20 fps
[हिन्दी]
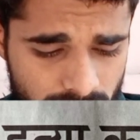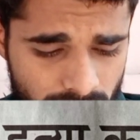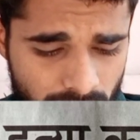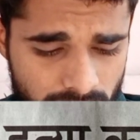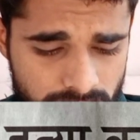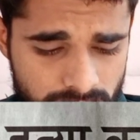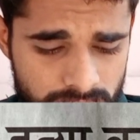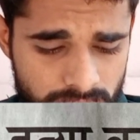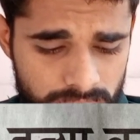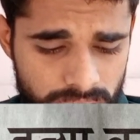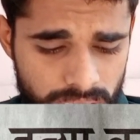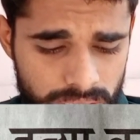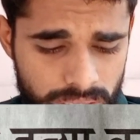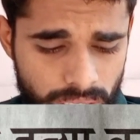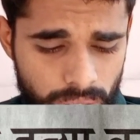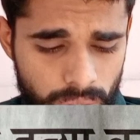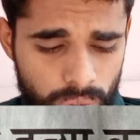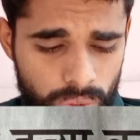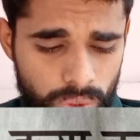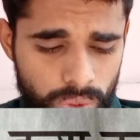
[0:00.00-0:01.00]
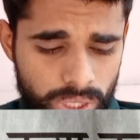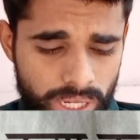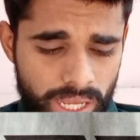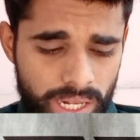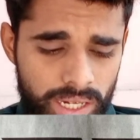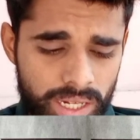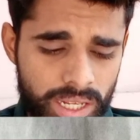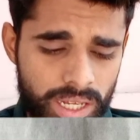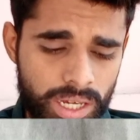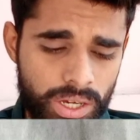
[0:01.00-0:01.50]
राजनीतिक दलों को
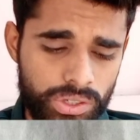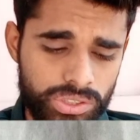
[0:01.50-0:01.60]
रैलियां